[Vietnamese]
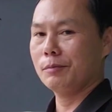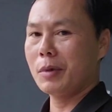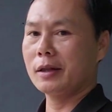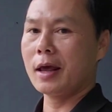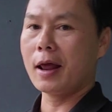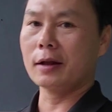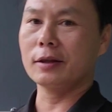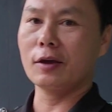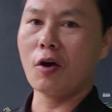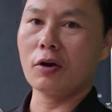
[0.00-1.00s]
bên nhãn hàng
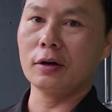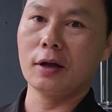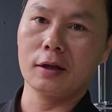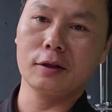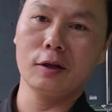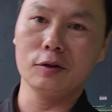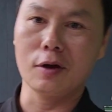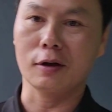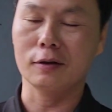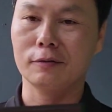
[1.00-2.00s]
T-Con tin
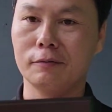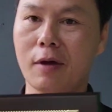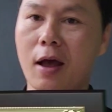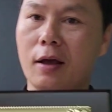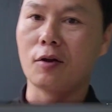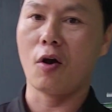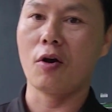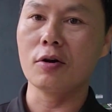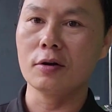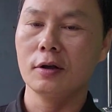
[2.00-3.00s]
tưởng và
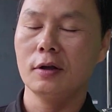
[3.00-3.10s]
có